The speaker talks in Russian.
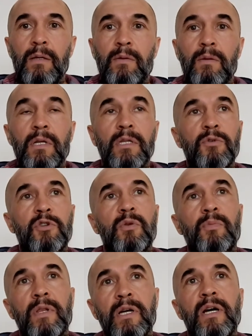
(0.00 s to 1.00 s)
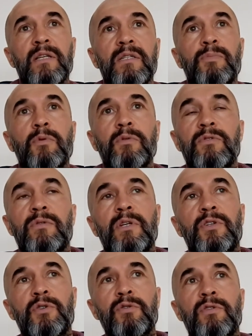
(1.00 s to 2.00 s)
Но для того, чтобы полагаться полностью
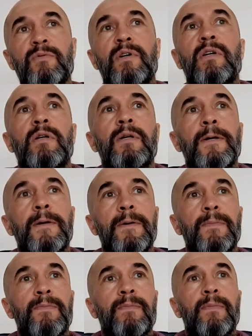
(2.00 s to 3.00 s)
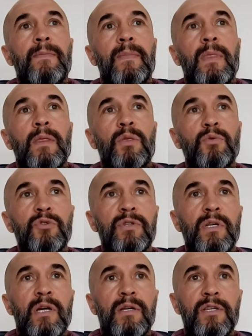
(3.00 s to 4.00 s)
на чувства,
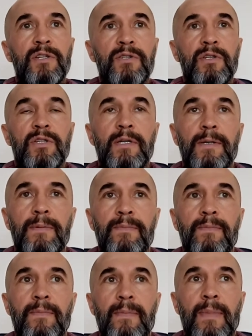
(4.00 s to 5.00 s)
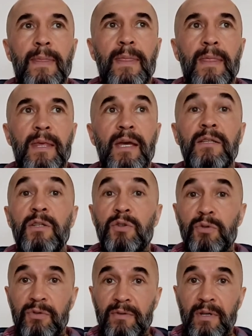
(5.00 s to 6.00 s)
нужно, конечно же, эти
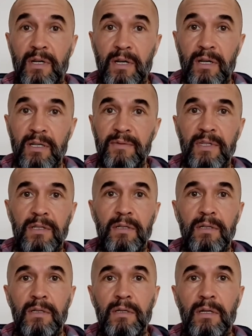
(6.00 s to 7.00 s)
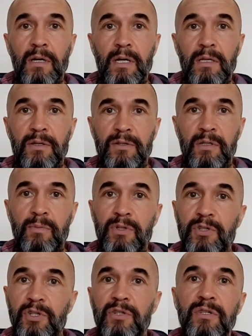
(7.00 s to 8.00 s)
чувства развить они должны
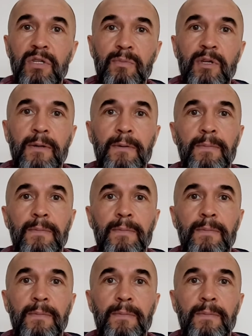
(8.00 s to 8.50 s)
быть чистыми,